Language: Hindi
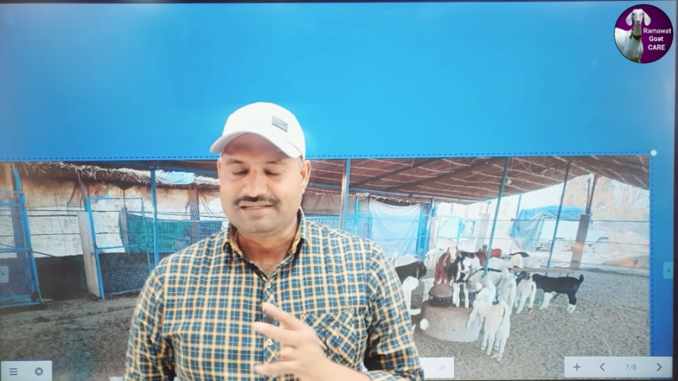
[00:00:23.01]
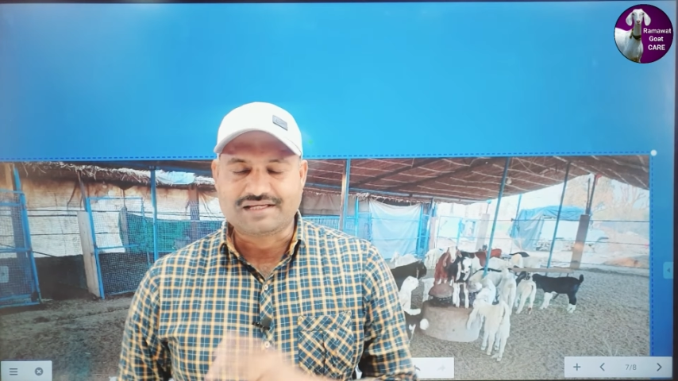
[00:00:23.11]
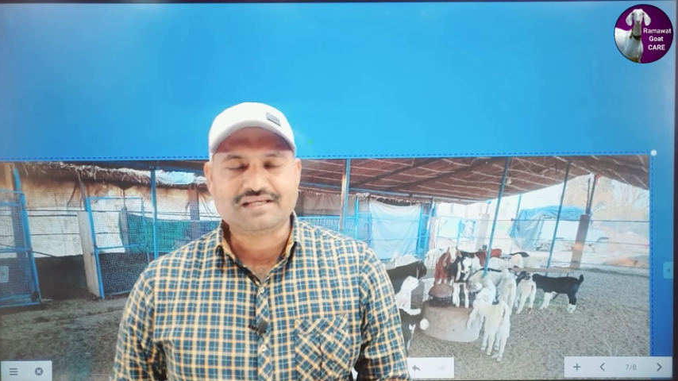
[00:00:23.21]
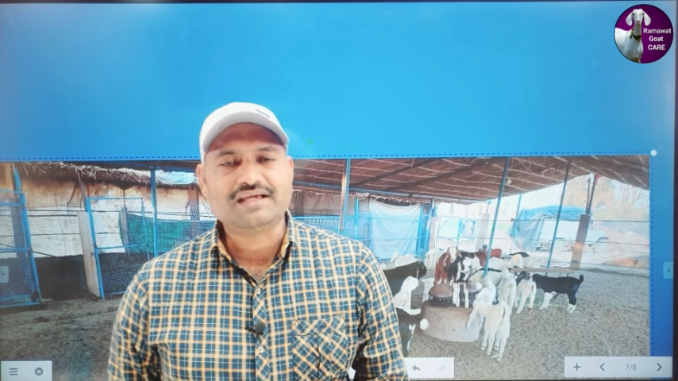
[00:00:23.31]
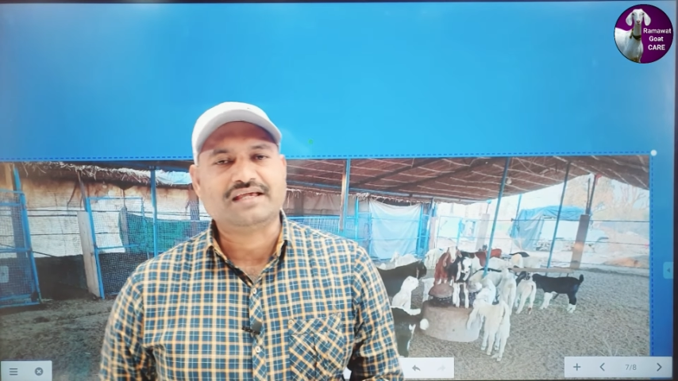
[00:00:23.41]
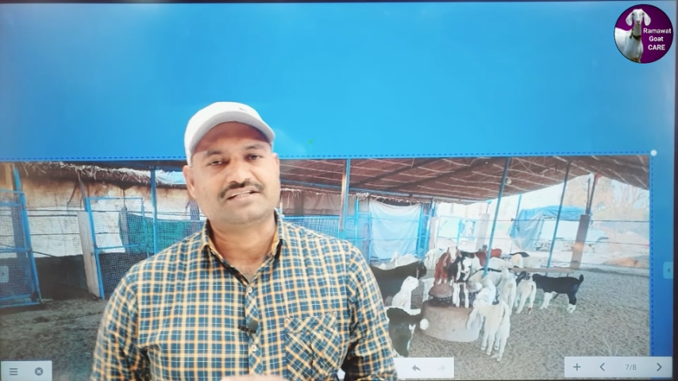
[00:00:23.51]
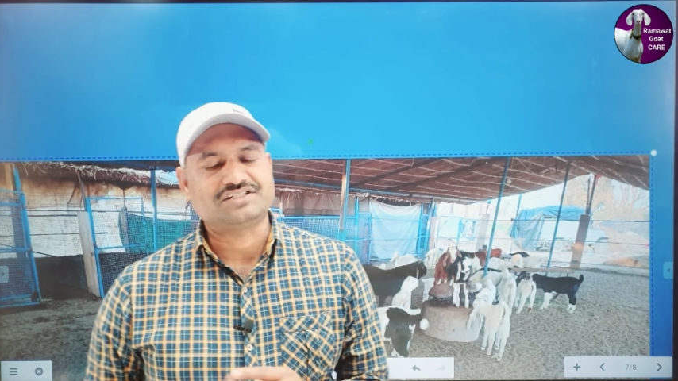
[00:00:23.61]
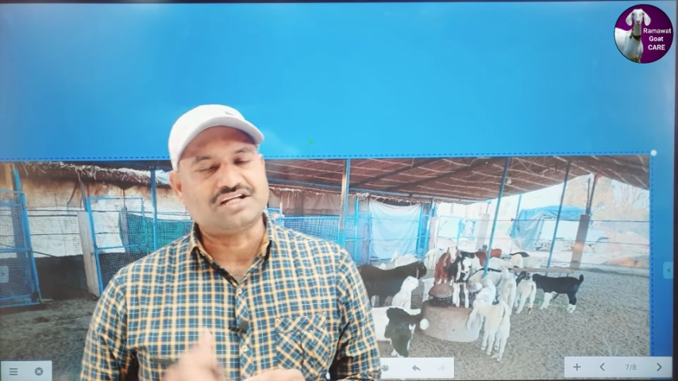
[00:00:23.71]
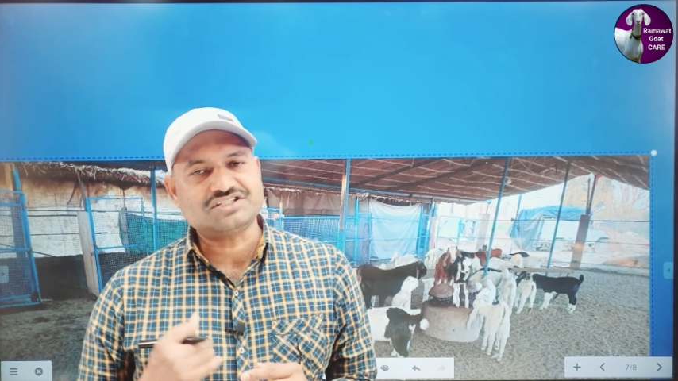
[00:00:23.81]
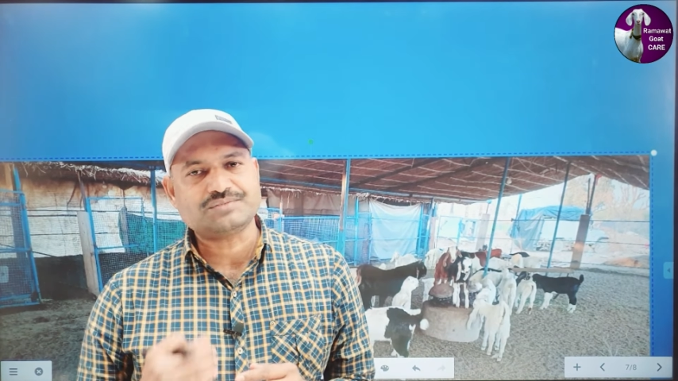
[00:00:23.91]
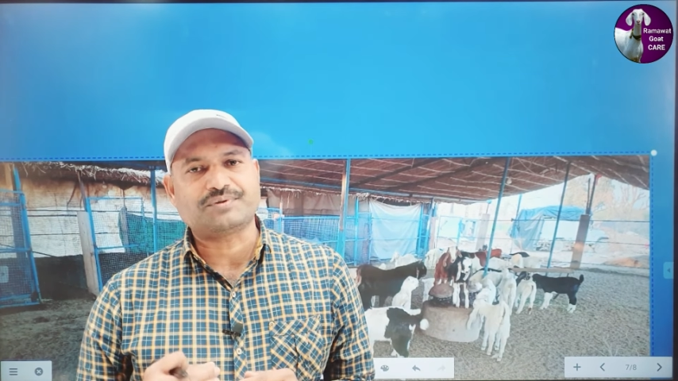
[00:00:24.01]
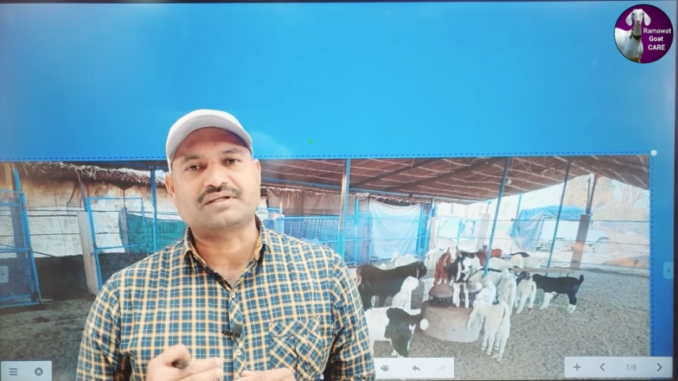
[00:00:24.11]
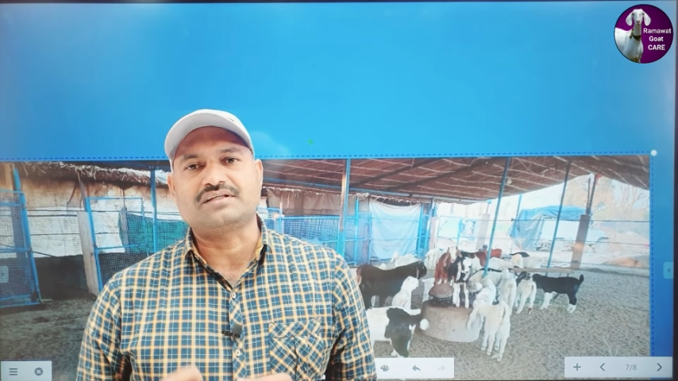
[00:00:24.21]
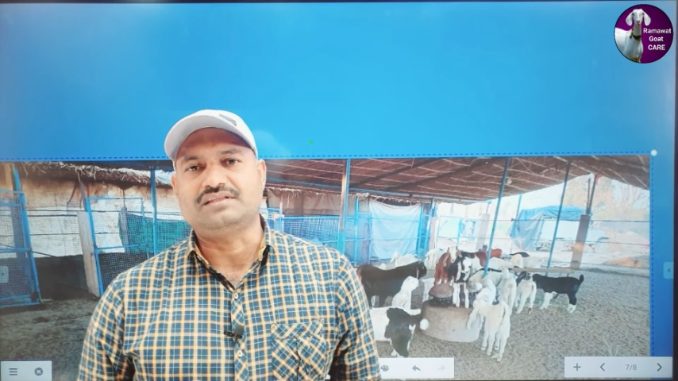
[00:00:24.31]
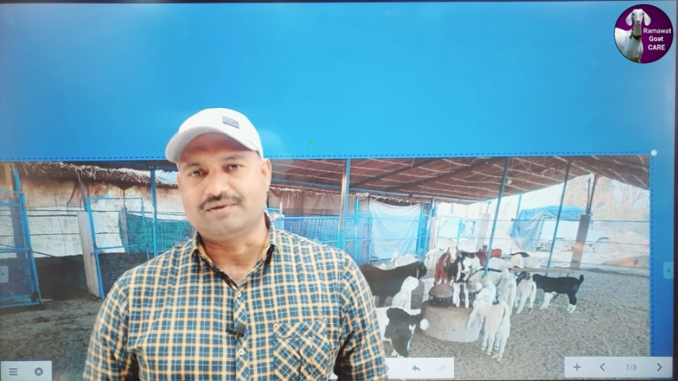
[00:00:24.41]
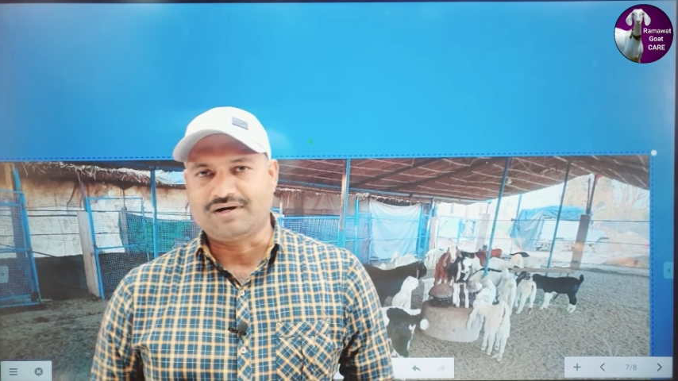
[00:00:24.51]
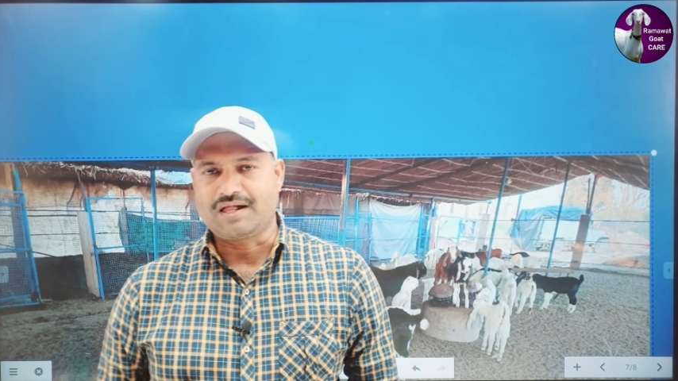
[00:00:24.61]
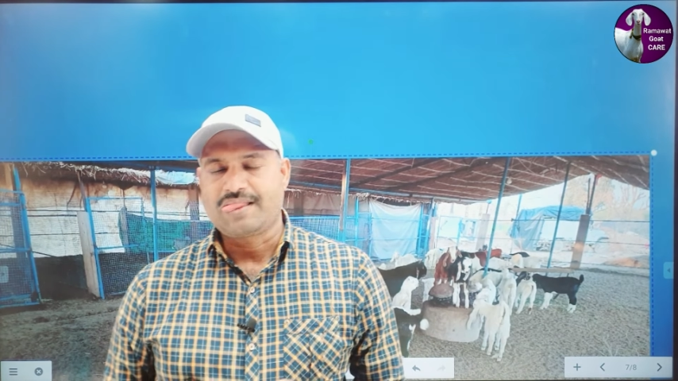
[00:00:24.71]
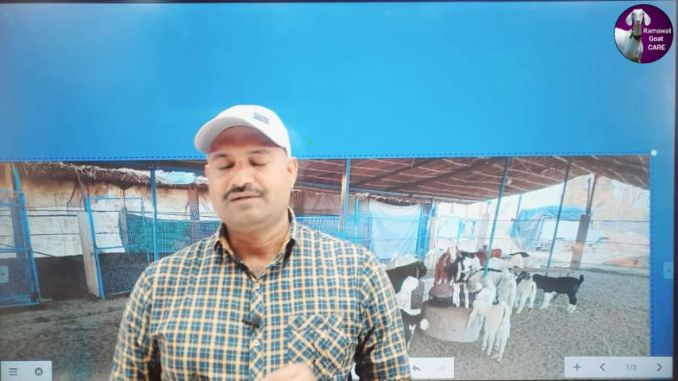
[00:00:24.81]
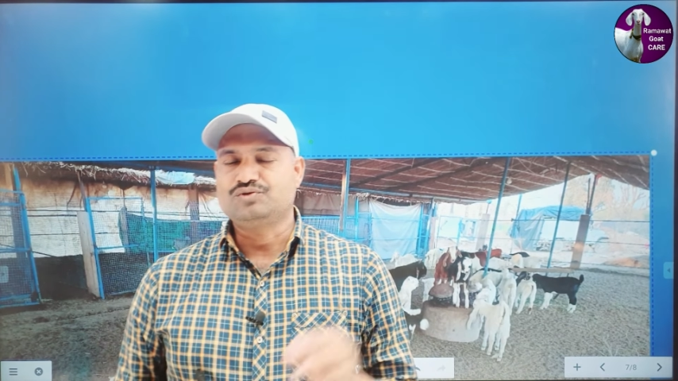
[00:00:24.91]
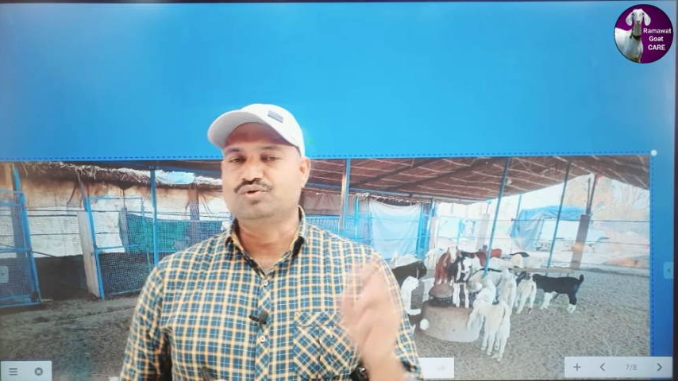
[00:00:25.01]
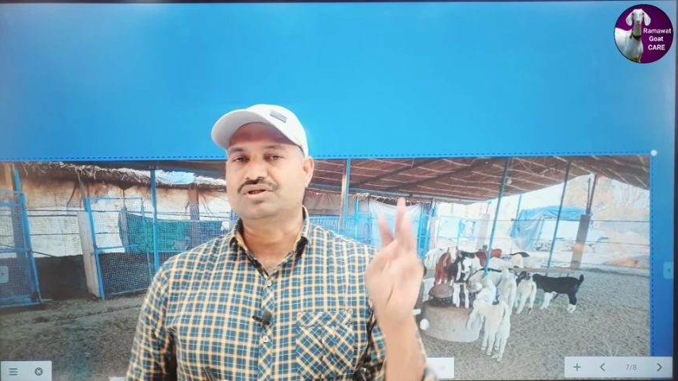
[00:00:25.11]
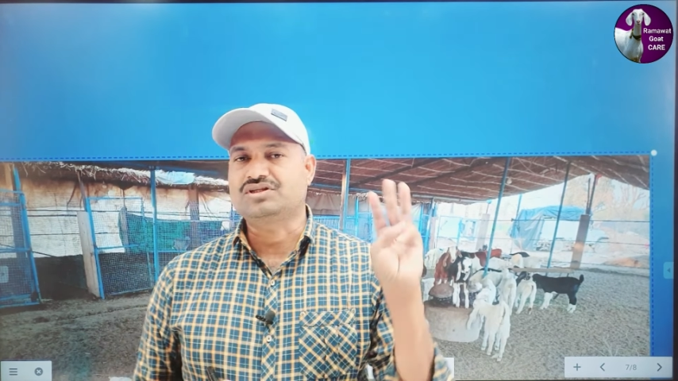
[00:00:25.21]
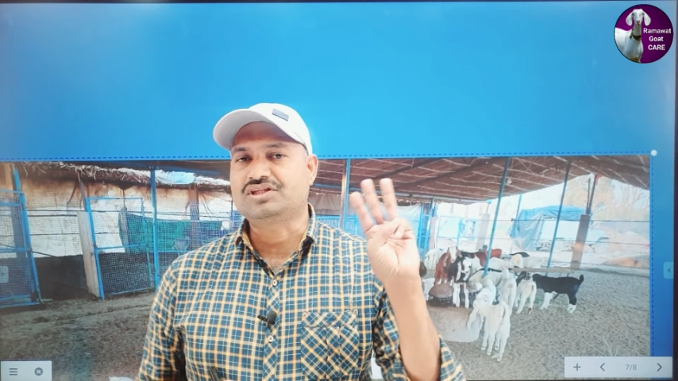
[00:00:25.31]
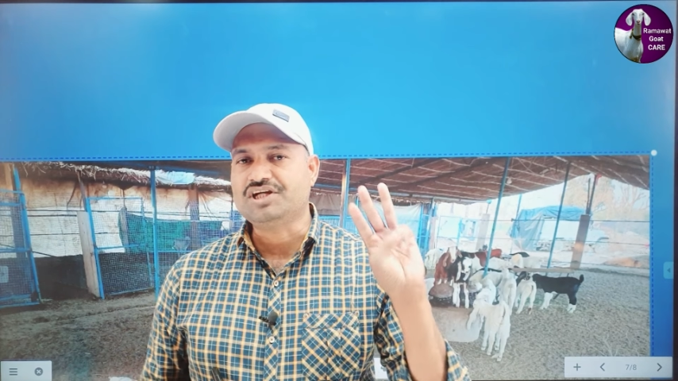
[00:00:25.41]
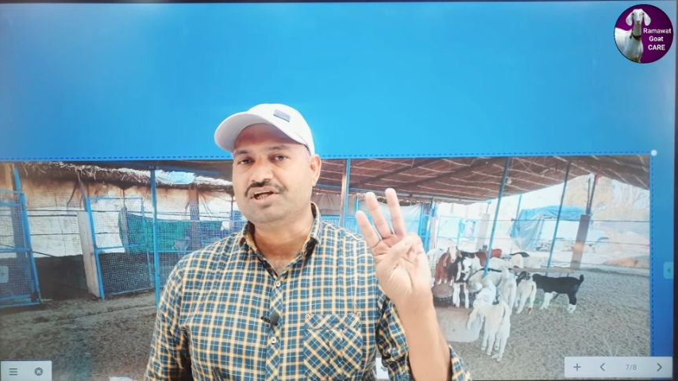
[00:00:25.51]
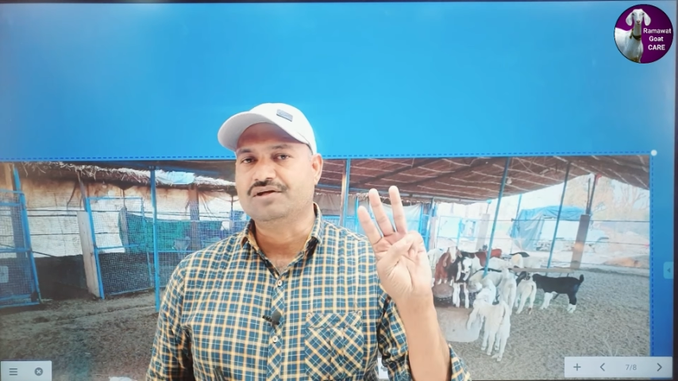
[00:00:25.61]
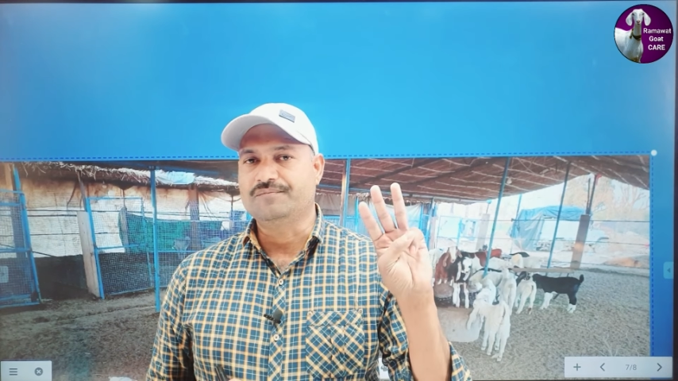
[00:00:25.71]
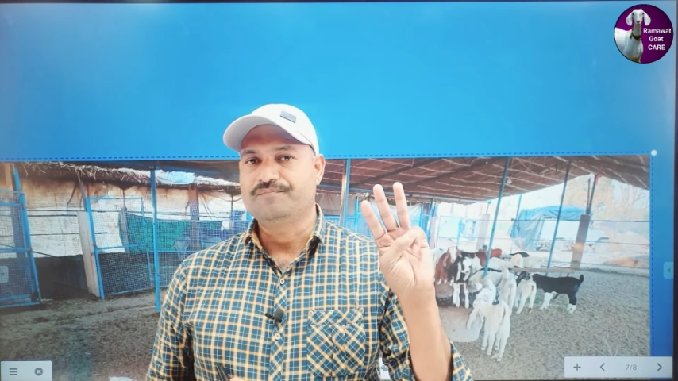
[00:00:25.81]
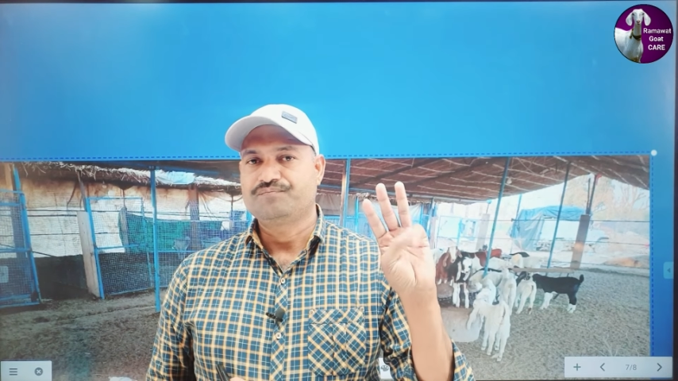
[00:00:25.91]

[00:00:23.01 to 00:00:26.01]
देखिए एक जांची पर की दवा जो कि तीन